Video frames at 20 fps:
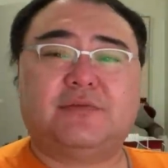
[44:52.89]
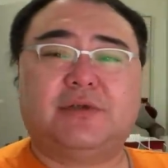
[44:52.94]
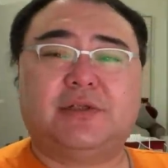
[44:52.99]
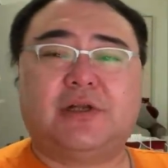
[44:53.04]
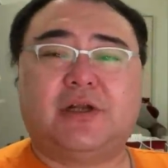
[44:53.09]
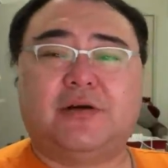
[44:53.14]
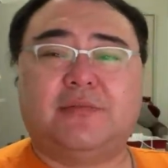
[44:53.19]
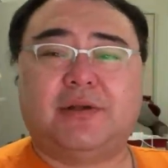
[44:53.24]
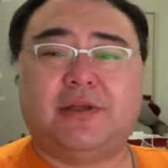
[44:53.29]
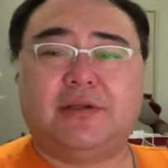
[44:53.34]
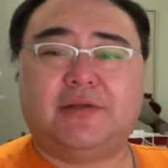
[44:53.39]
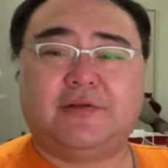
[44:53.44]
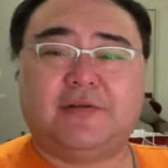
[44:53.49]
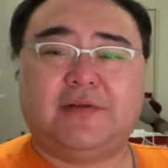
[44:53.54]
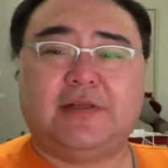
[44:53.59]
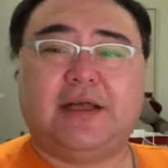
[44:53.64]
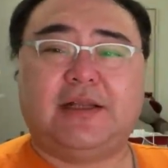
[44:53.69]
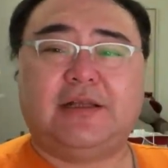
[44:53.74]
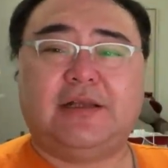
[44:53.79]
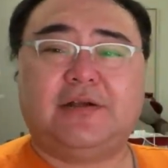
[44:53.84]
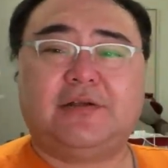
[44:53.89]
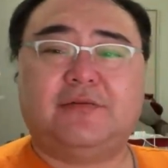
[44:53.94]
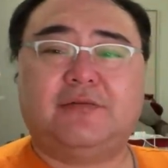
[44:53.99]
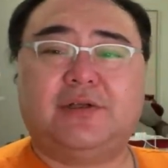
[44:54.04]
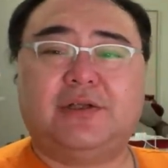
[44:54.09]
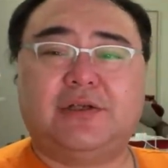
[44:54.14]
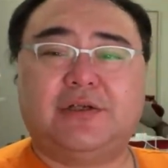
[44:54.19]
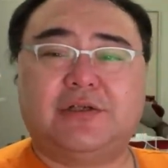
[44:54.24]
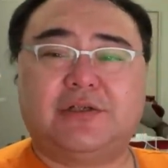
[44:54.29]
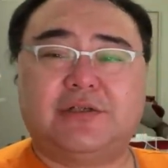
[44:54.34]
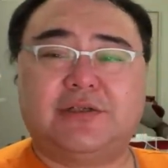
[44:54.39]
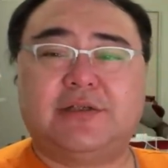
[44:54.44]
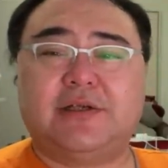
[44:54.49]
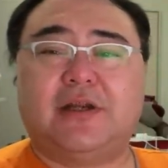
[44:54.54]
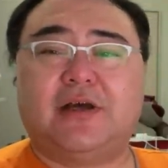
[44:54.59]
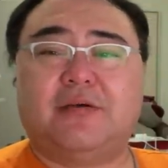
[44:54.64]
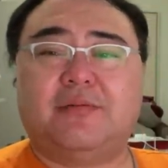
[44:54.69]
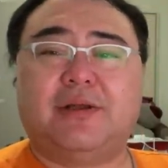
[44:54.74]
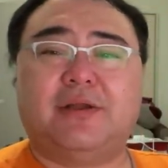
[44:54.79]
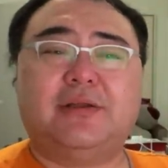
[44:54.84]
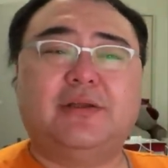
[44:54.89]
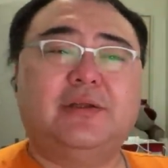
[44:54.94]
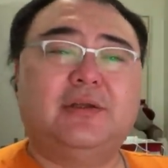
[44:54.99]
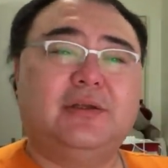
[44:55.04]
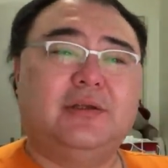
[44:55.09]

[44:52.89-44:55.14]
我的老板，陈大年是我的直接老板